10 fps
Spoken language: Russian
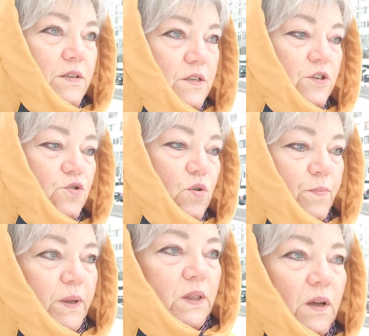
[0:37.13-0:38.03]
Снежок
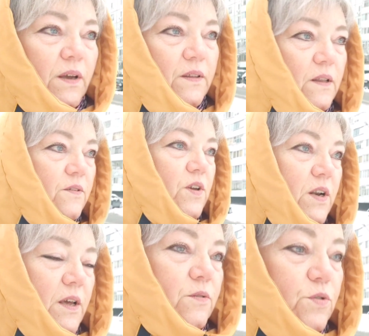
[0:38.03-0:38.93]
подтает,
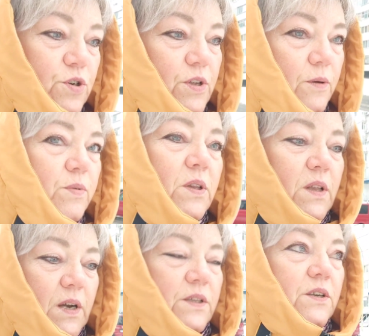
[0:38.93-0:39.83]
наверное. Очень
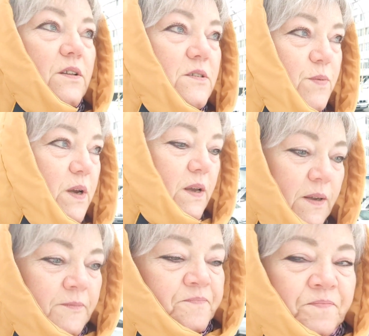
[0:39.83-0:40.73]
обидно. Хотелось бы,
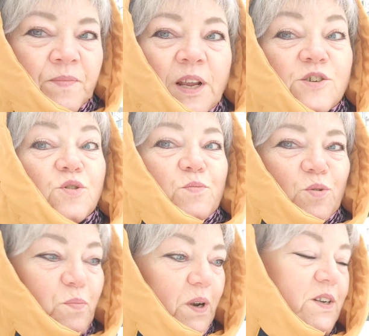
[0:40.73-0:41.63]
чтобы
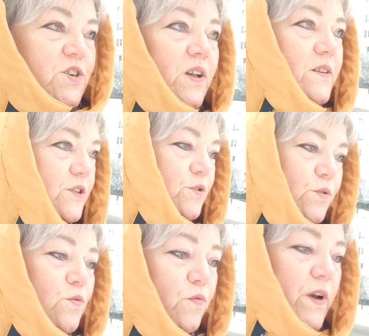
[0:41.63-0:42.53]
он полежал еще
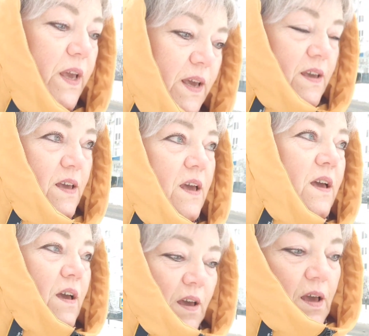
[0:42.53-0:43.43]
новый.
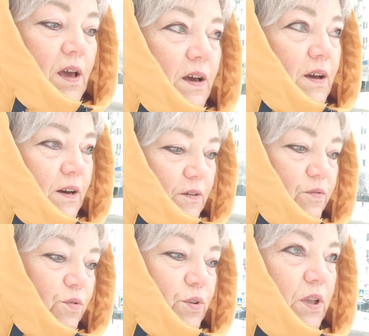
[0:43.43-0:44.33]
А
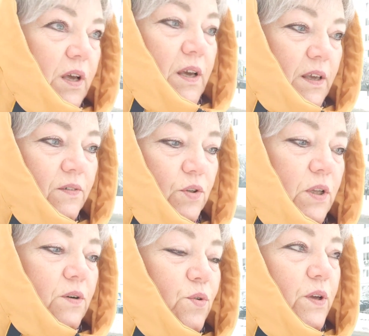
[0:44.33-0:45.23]
вот. И вот
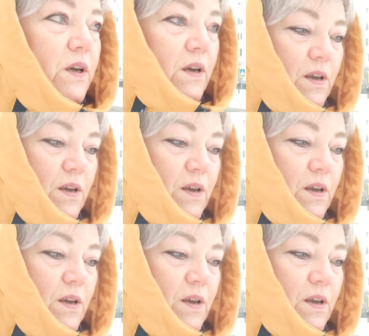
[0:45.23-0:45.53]
такой.